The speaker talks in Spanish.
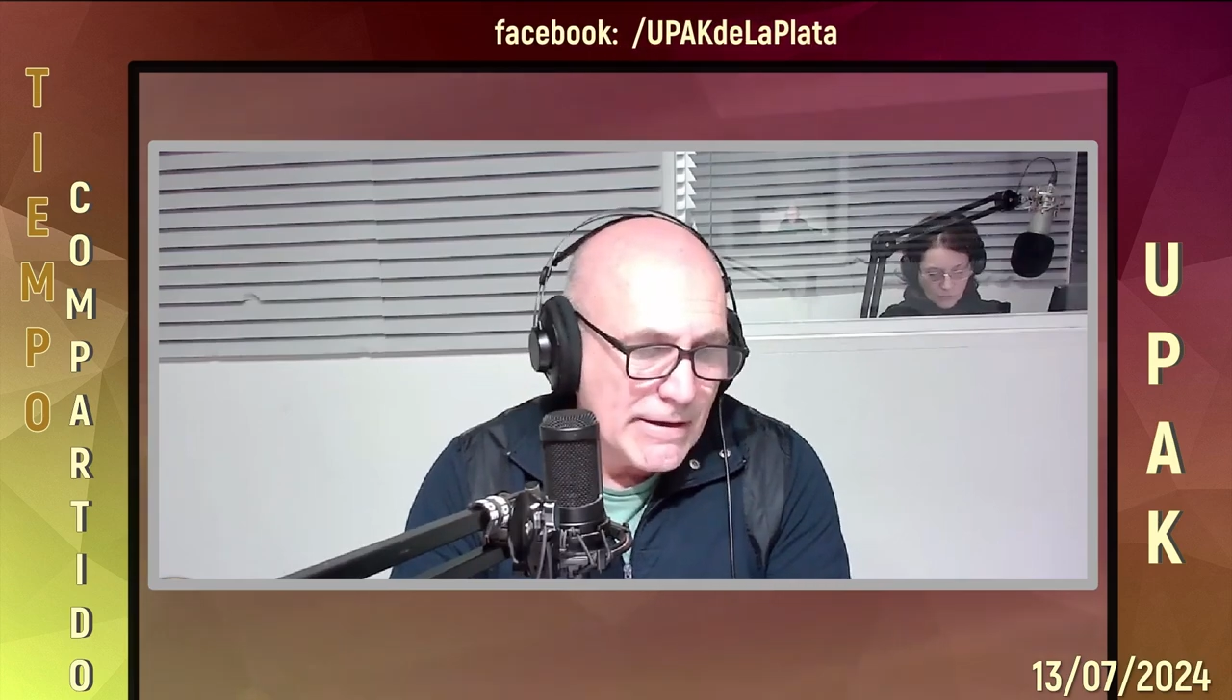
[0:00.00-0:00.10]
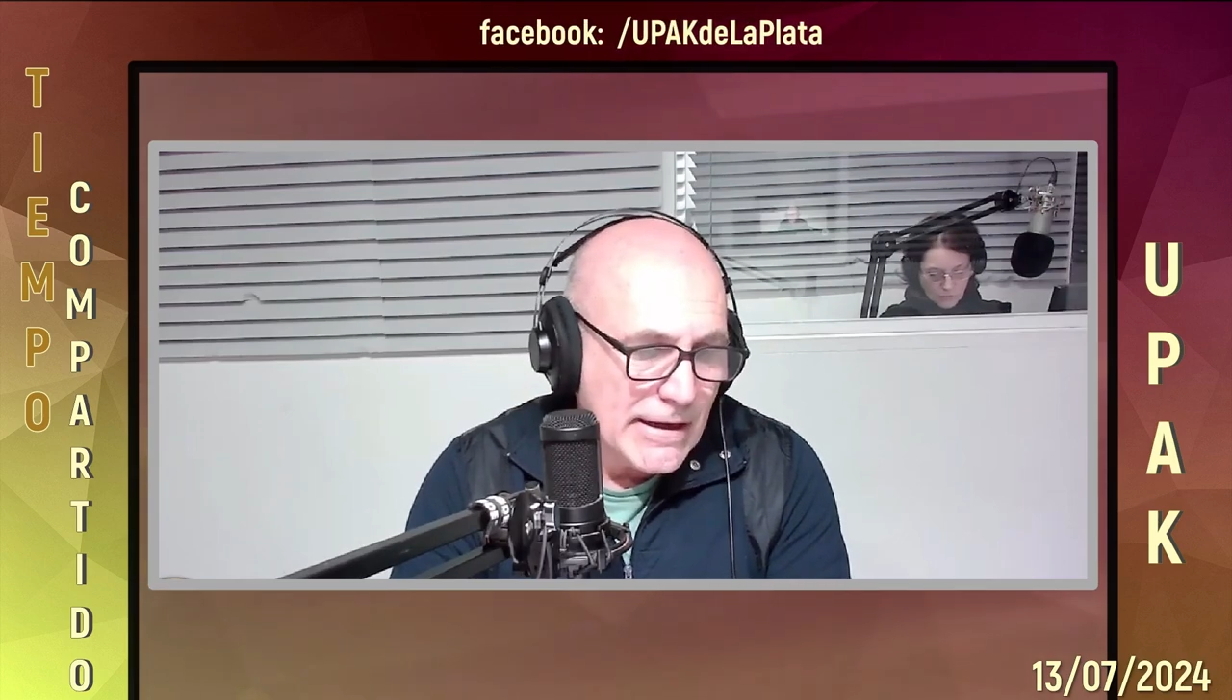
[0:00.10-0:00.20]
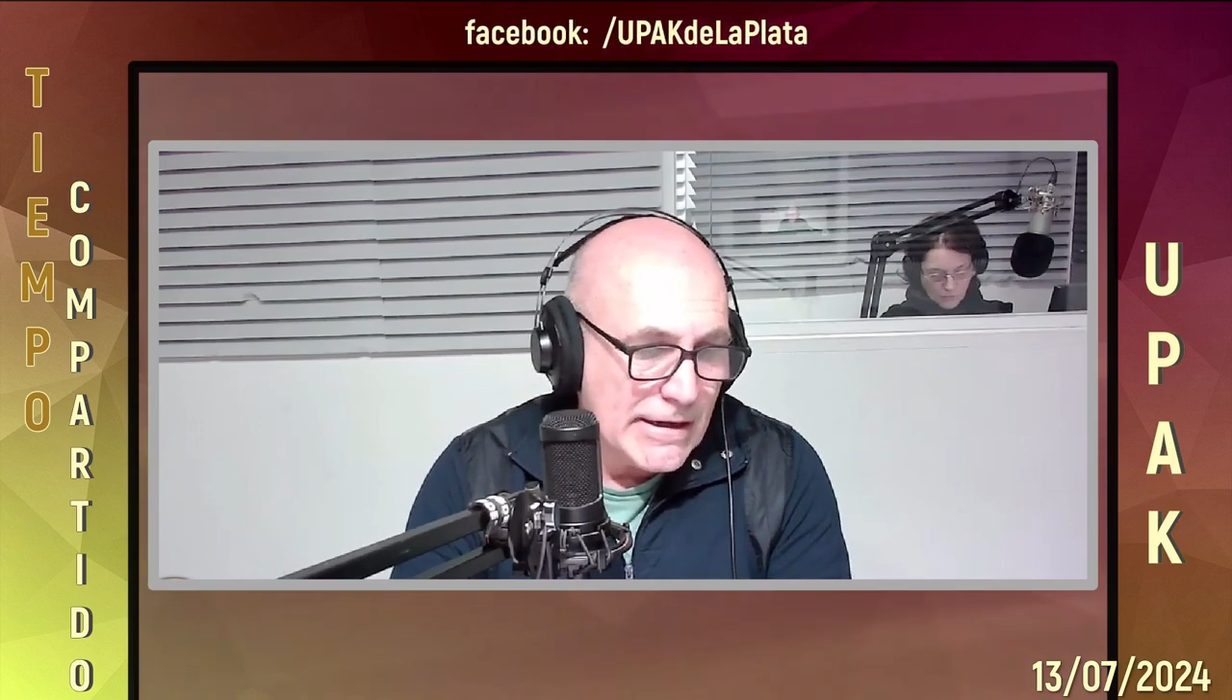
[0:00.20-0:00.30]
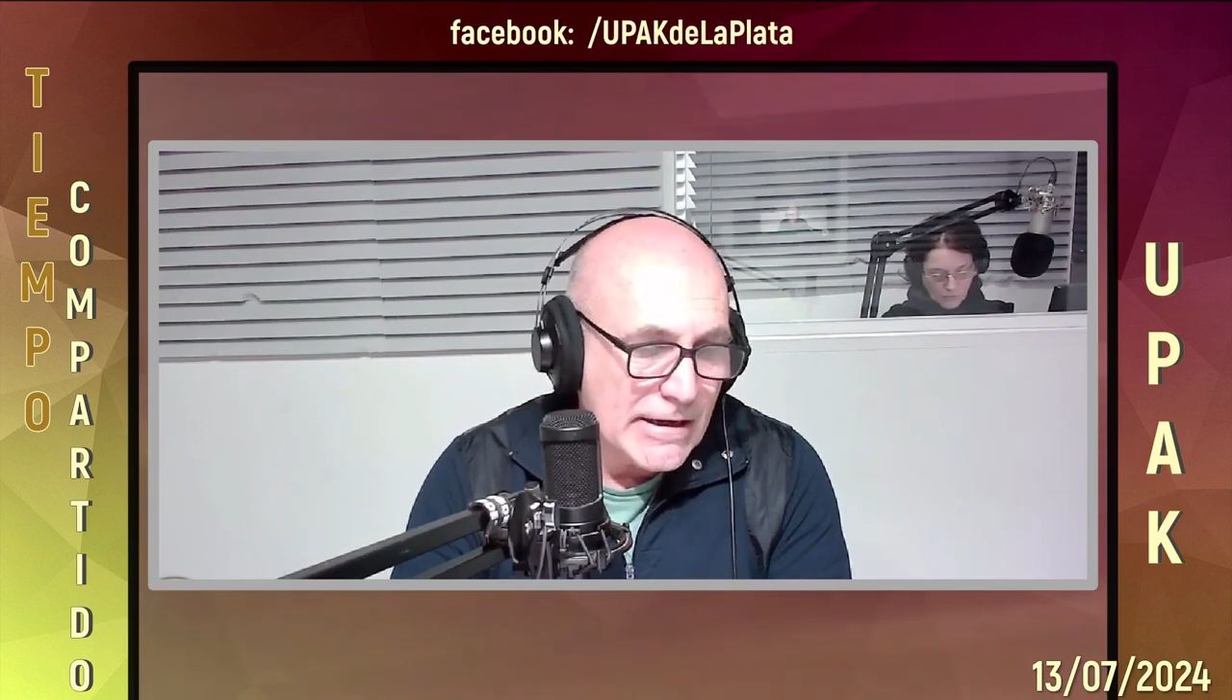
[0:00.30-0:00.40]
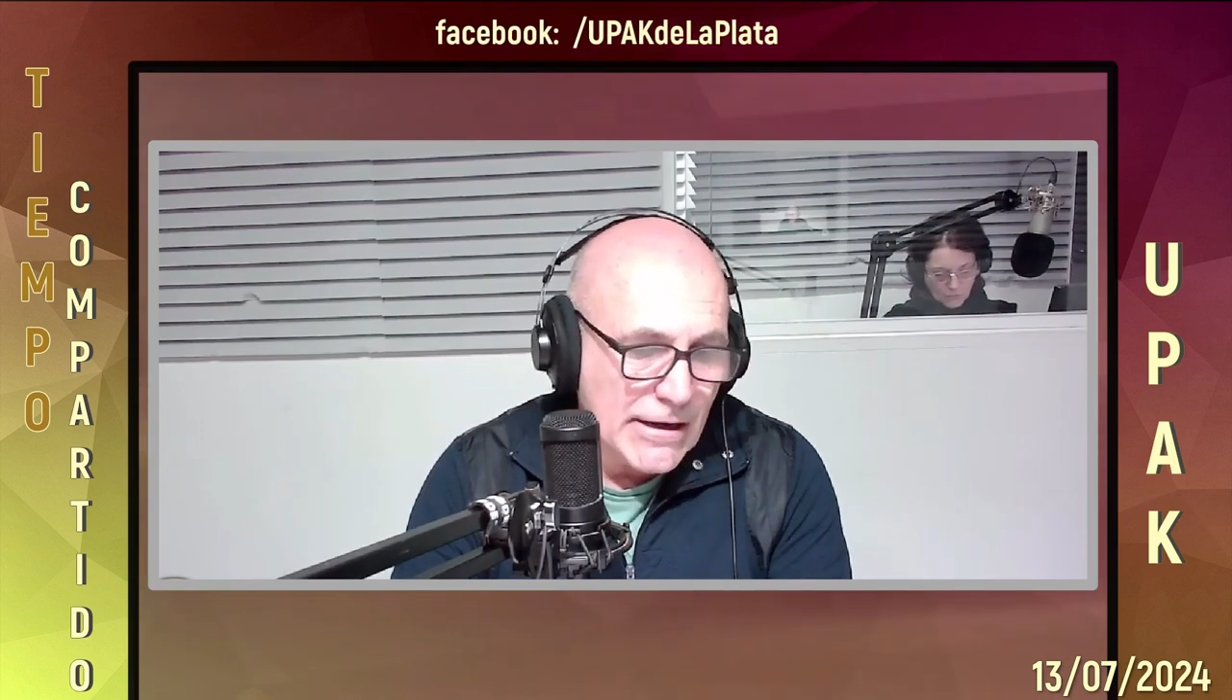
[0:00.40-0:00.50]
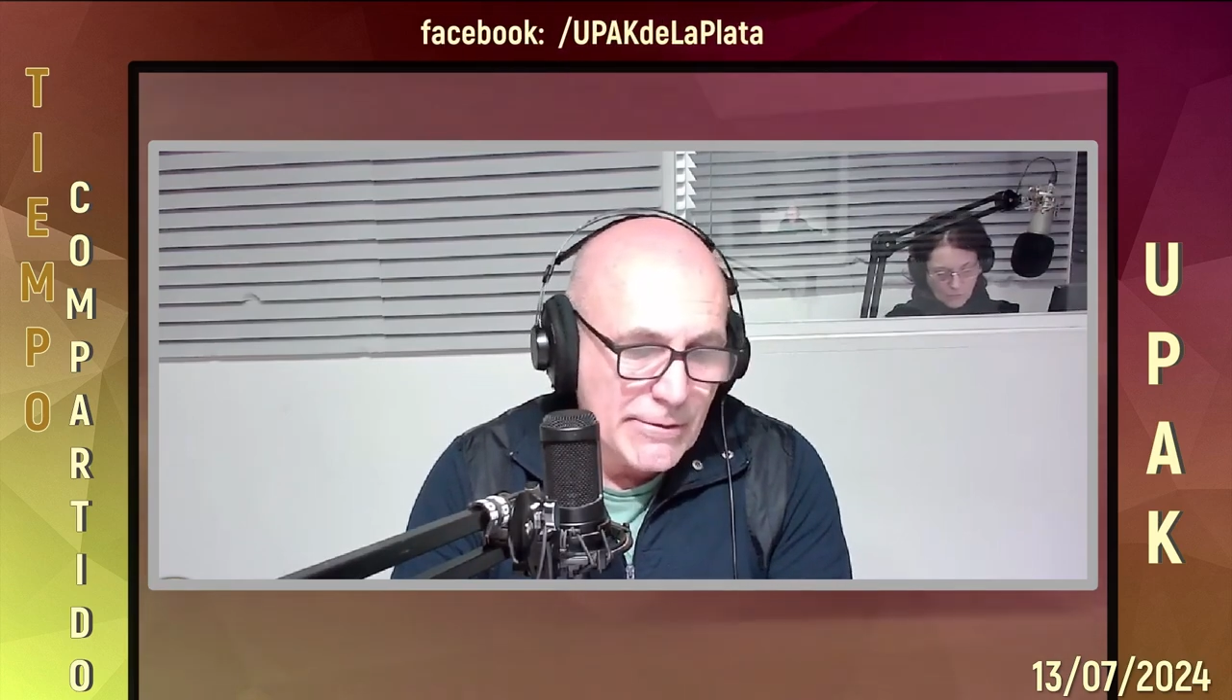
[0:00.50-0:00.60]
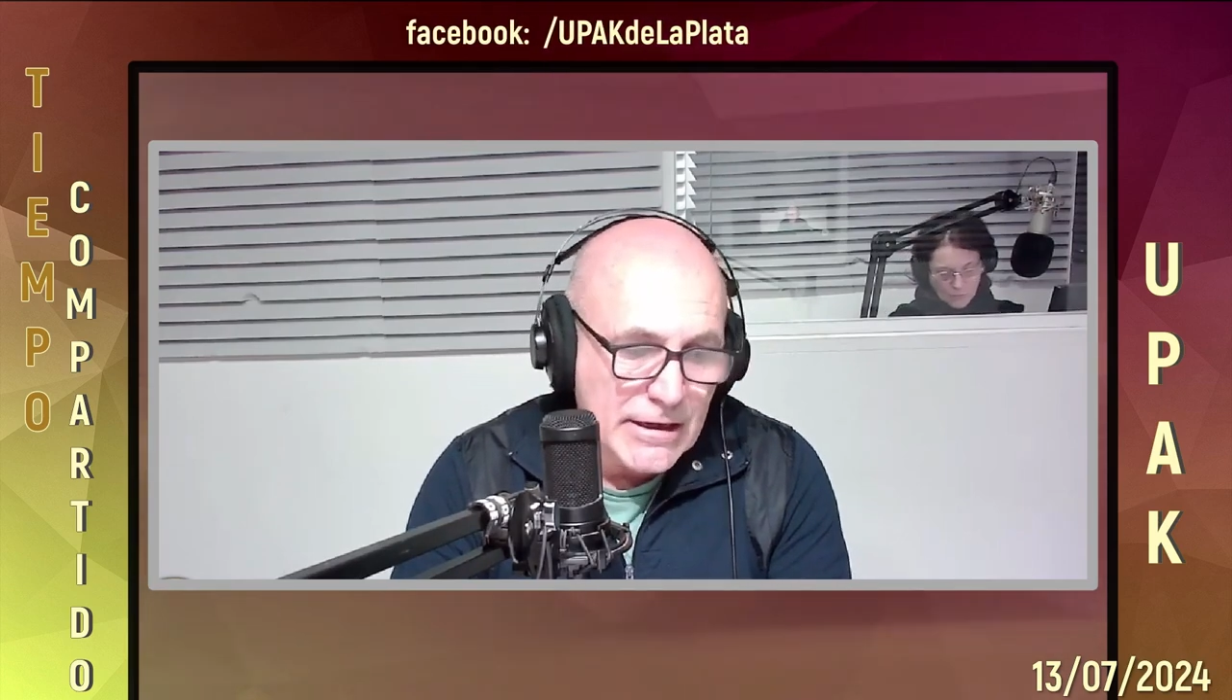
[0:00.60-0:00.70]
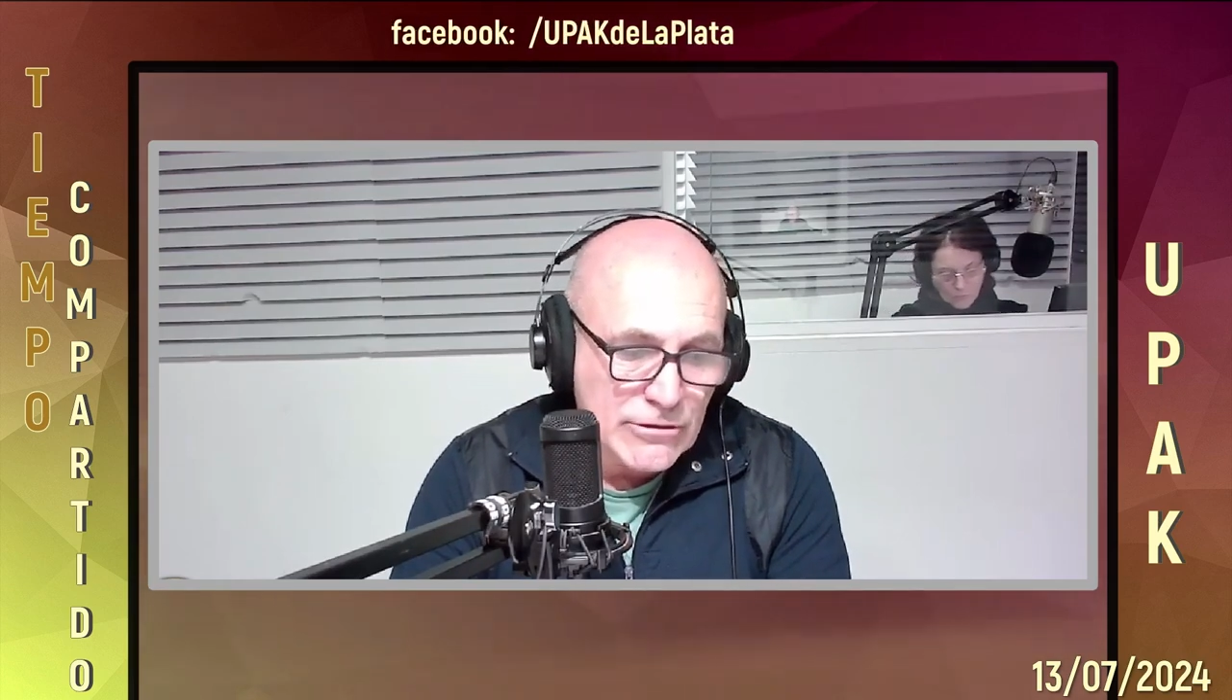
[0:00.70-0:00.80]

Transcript: en clave